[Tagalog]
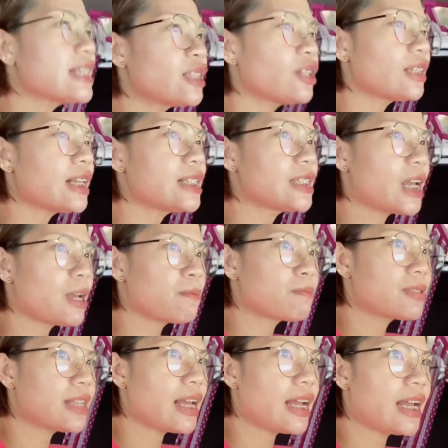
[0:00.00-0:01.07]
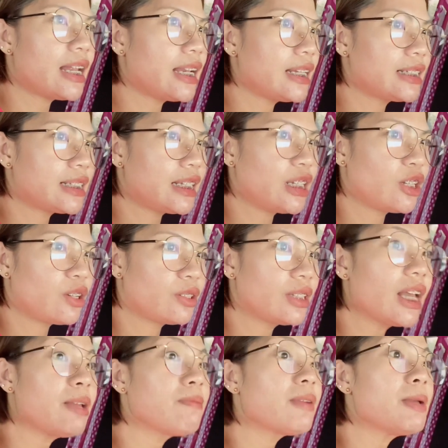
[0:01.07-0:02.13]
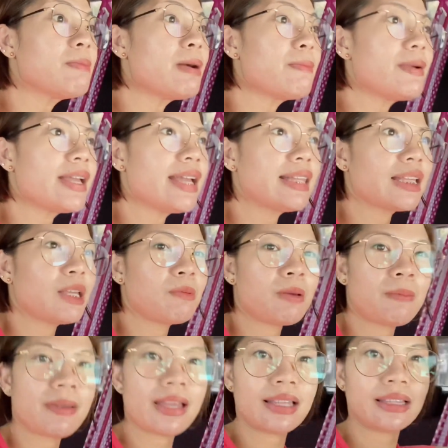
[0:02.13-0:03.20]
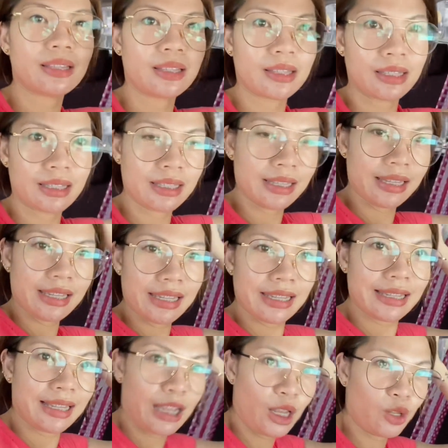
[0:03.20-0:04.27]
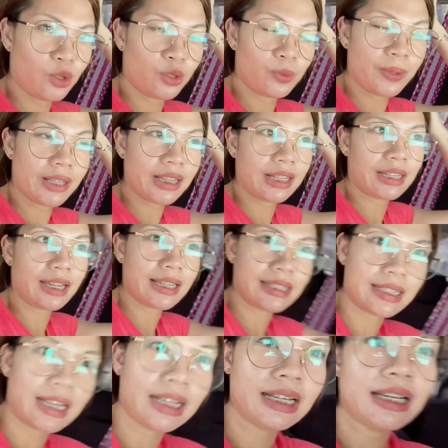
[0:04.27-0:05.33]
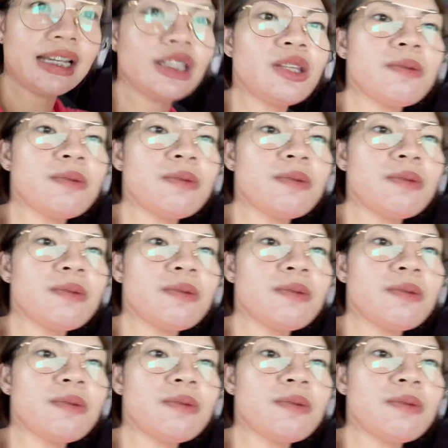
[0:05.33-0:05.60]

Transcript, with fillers: Tata Jam sa, sa likod. Kay, kay mama yan, kay mama yan. Ayun, wait lang guys, ha. Ah. Ito.